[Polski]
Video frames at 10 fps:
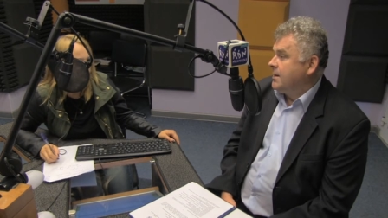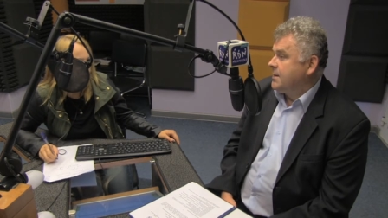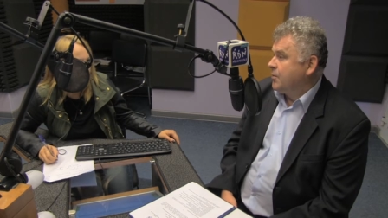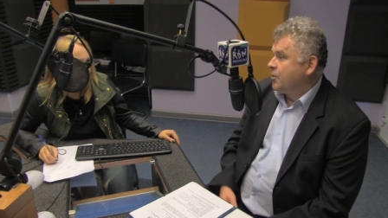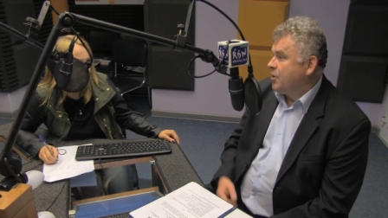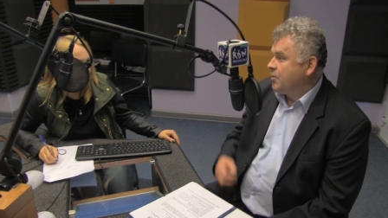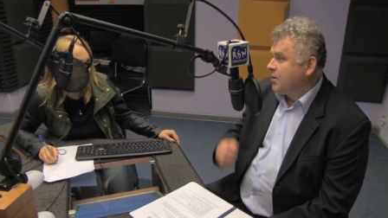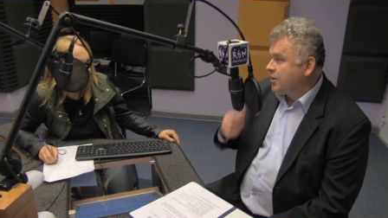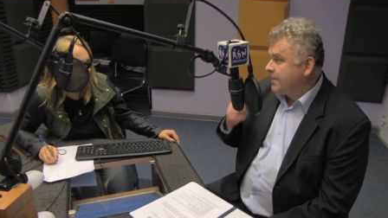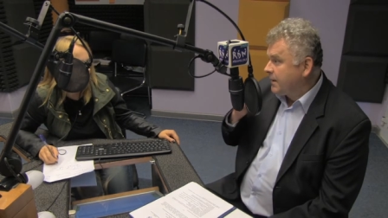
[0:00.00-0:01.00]
Zaprosiliśmy
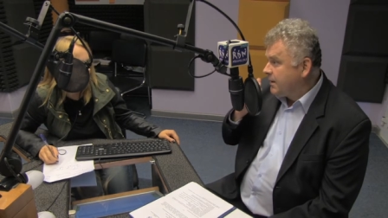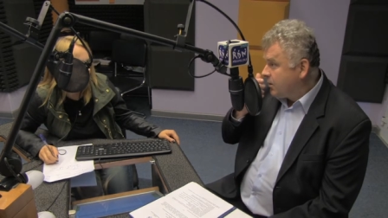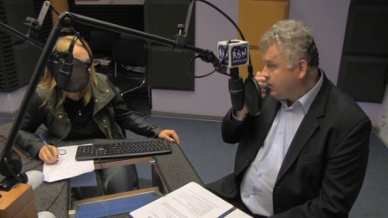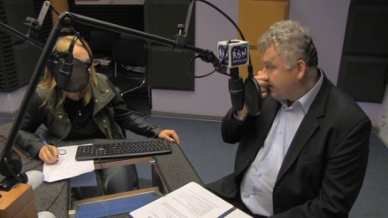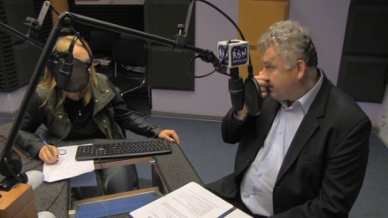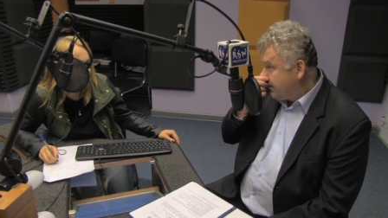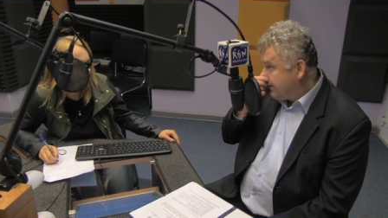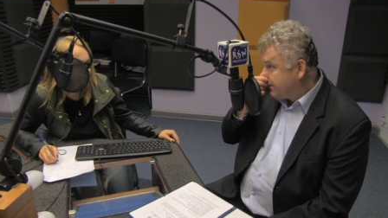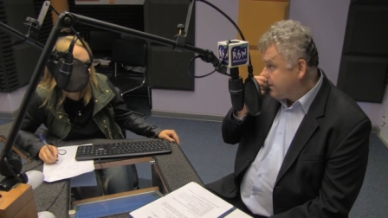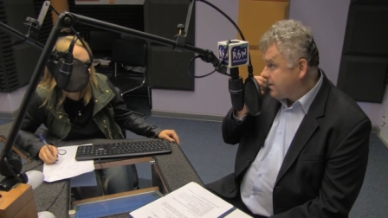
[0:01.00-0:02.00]
naszych partnerów
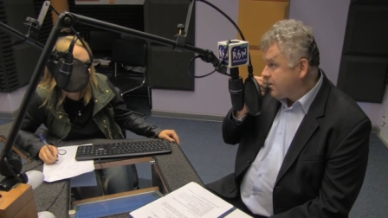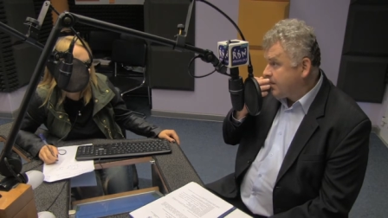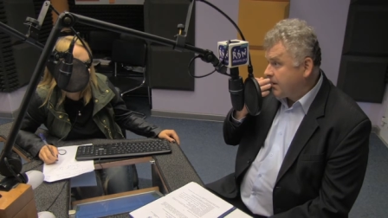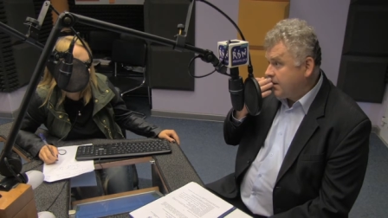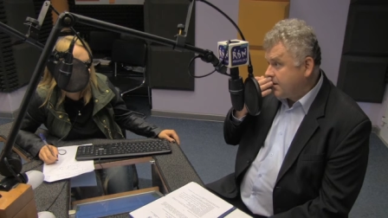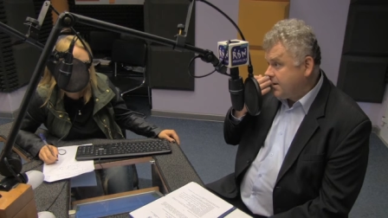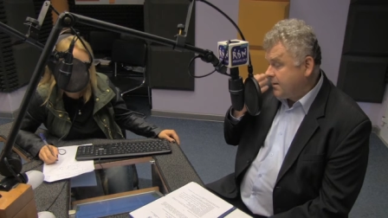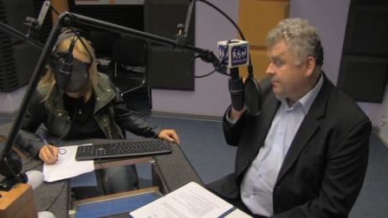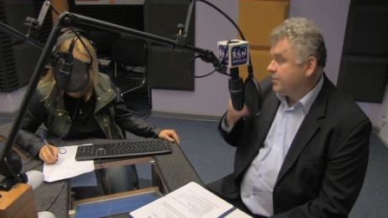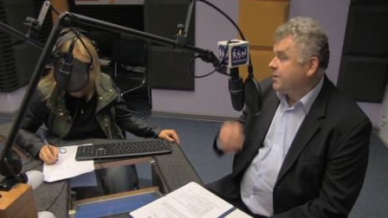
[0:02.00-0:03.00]
i wszyscy ci
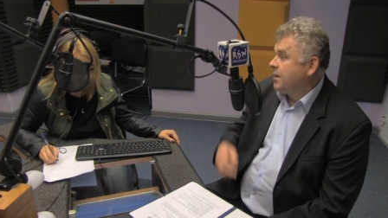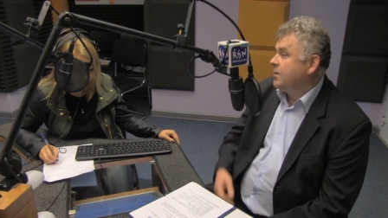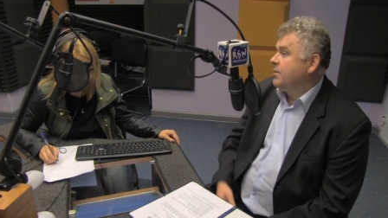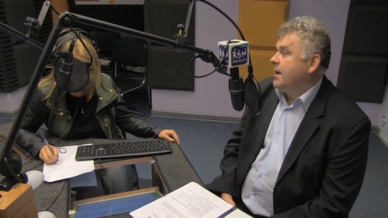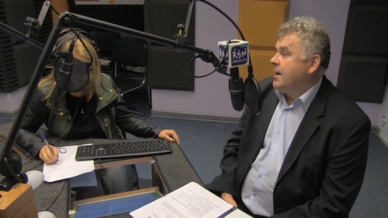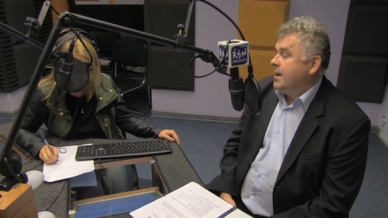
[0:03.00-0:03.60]
partnerzy przyjadą,